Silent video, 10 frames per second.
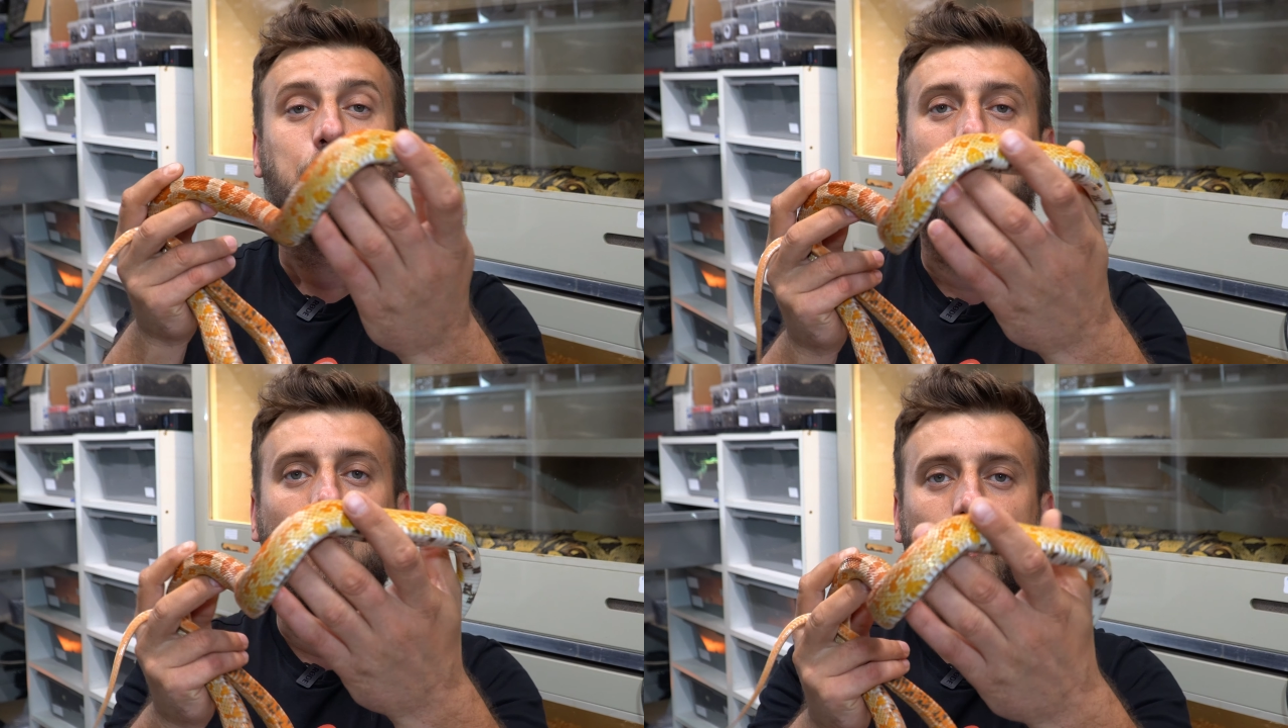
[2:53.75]

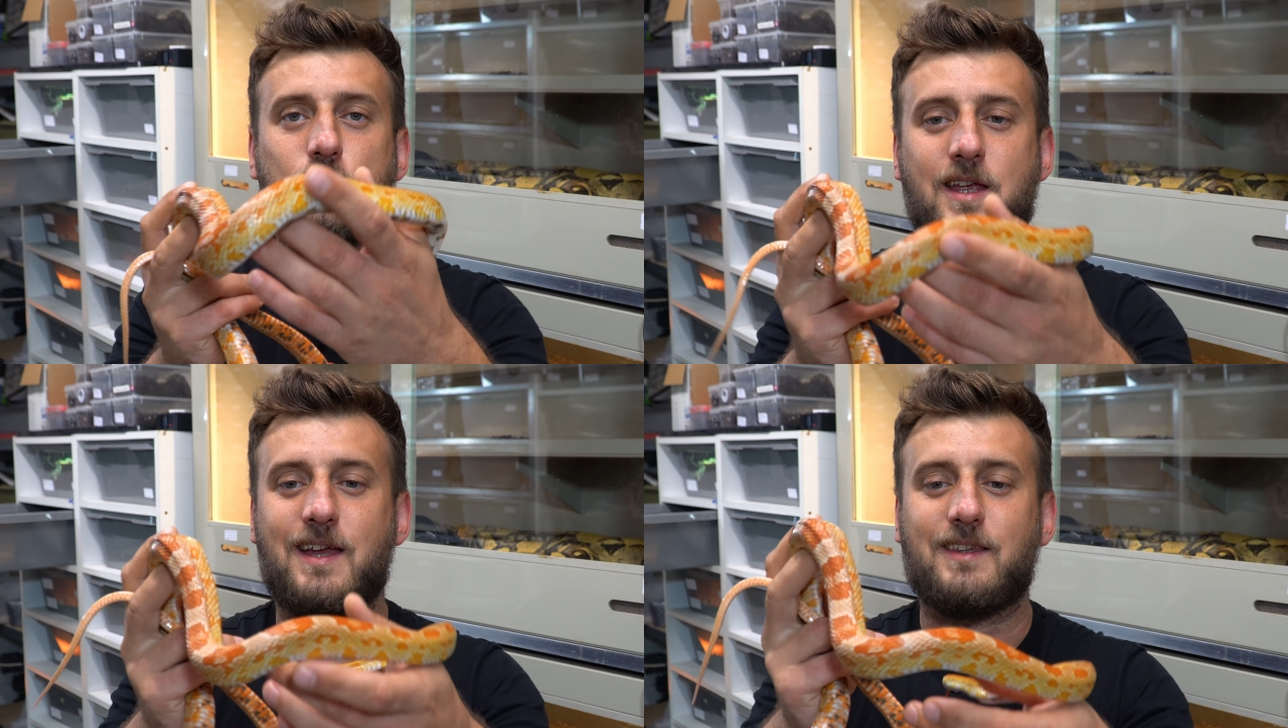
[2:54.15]

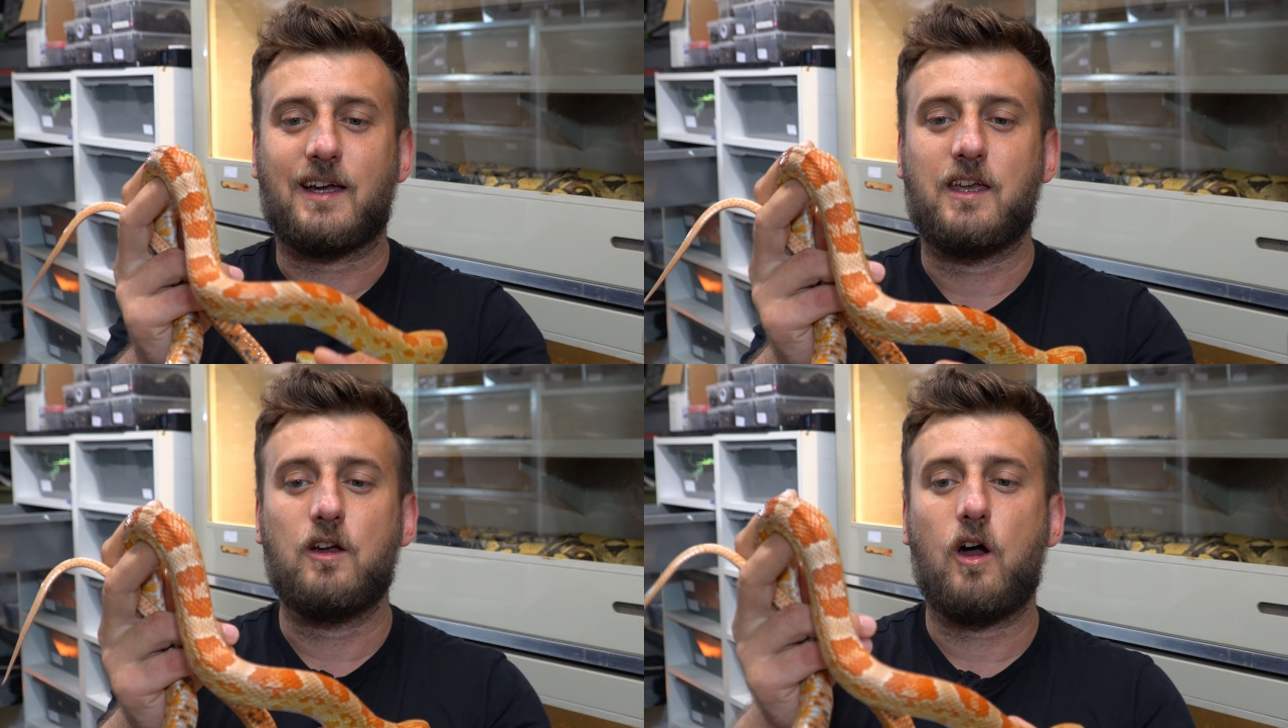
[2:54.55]
połączenia
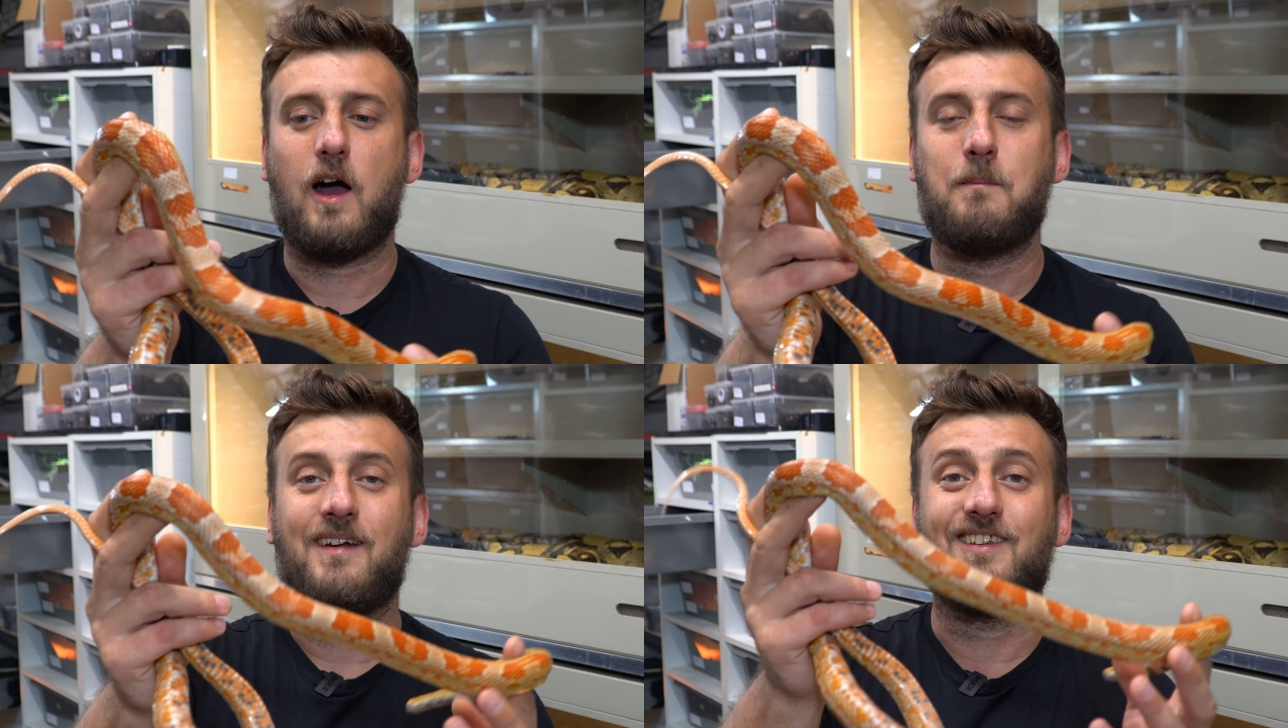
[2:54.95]
takiego,
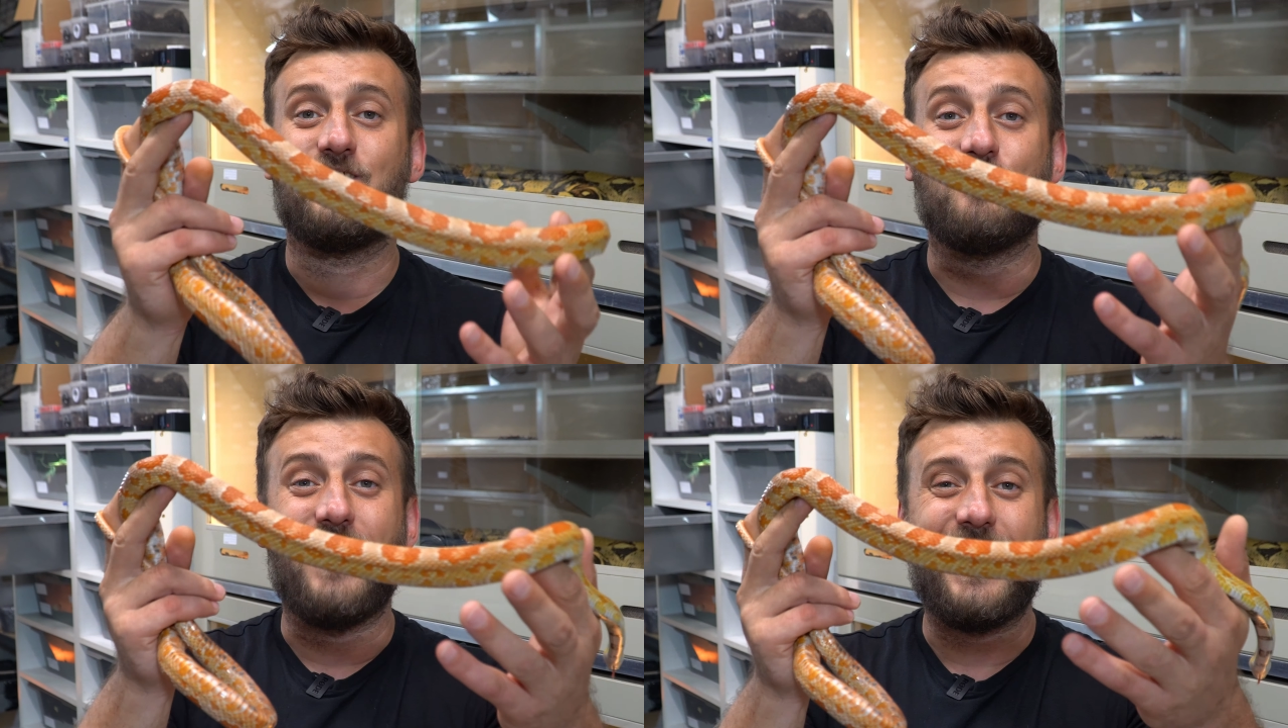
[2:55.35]
aby
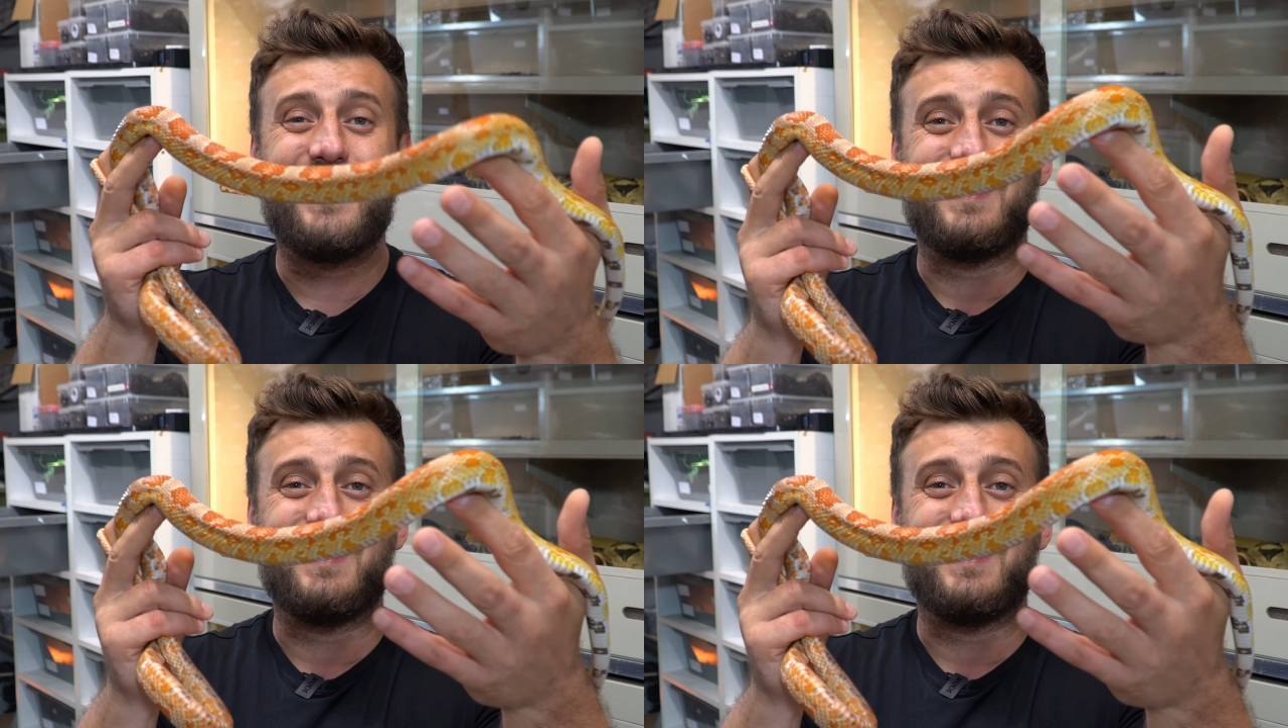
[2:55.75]
dwa